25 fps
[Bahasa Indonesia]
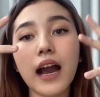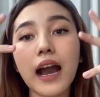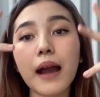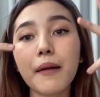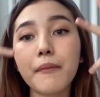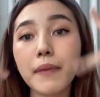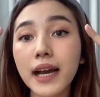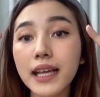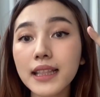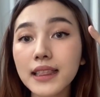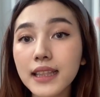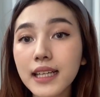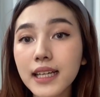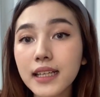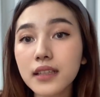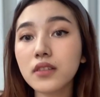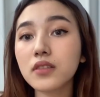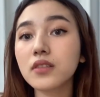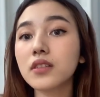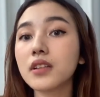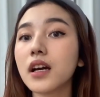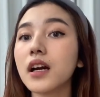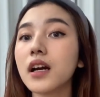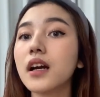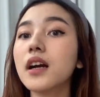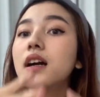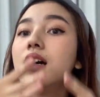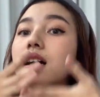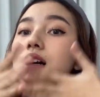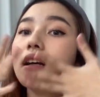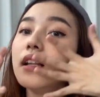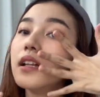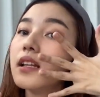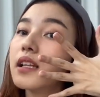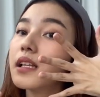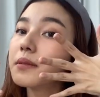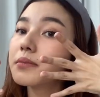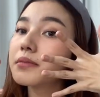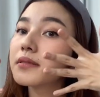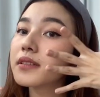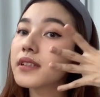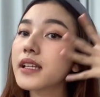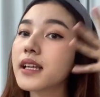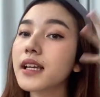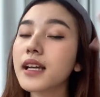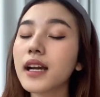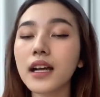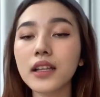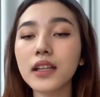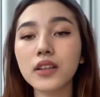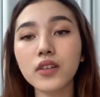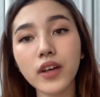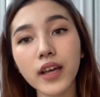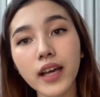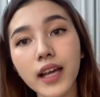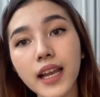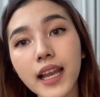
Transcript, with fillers: mata tentang lipstick atau yang